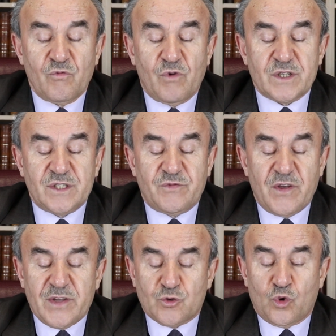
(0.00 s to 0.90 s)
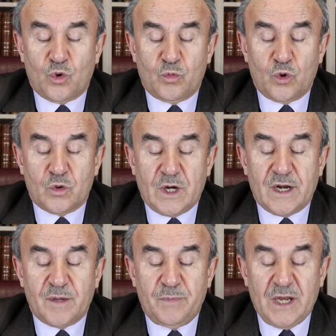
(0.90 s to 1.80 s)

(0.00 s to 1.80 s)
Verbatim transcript: vazife ve sorumluluklarını